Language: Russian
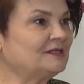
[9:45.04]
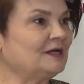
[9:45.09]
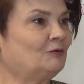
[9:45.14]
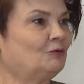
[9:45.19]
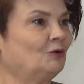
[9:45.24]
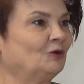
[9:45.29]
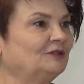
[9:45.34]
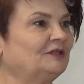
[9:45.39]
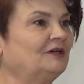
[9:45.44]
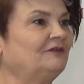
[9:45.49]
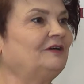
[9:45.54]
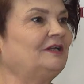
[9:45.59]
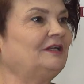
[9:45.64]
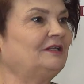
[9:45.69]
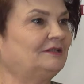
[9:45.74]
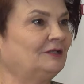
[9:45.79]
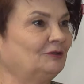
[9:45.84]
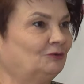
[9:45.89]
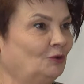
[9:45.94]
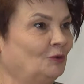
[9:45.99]
закон
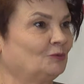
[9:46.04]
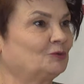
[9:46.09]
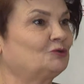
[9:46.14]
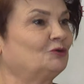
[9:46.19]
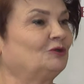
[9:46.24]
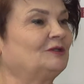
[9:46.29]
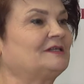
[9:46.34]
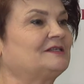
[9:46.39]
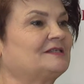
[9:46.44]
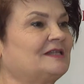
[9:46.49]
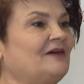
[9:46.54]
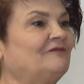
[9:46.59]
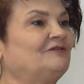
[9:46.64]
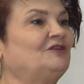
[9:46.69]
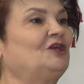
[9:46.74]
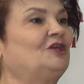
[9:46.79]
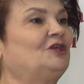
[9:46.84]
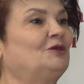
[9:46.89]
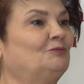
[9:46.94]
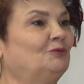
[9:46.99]
говорит о том, что
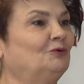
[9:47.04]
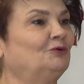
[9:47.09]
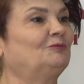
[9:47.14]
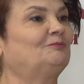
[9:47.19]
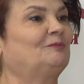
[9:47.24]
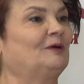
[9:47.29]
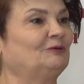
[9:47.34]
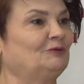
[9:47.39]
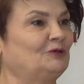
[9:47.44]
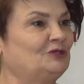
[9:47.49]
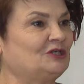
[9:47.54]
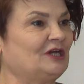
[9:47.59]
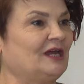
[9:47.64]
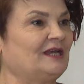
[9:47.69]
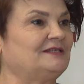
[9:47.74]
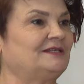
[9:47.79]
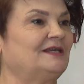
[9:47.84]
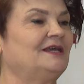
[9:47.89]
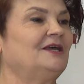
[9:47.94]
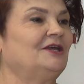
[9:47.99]
наставники будут
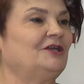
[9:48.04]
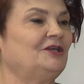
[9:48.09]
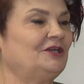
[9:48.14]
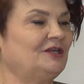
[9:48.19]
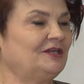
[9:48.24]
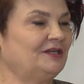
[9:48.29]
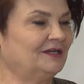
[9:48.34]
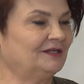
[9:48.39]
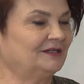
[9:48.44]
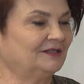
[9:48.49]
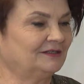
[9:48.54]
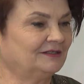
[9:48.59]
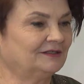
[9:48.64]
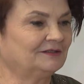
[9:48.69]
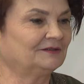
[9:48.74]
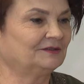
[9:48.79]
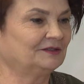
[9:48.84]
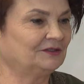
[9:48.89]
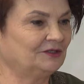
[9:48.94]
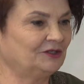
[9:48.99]
получать и
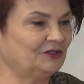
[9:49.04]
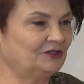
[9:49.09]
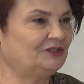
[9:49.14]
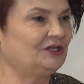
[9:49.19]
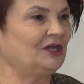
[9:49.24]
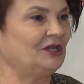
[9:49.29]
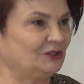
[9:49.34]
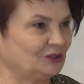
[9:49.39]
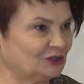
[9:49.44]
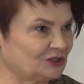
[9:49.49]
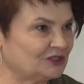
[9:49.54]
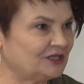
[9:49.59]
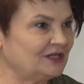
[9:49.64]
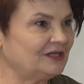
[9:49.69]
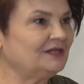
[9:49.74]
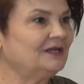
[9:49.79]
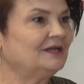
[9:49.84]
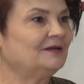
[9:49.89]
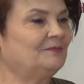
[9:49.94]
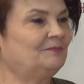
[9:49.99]
э,
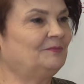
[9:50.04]
денежки,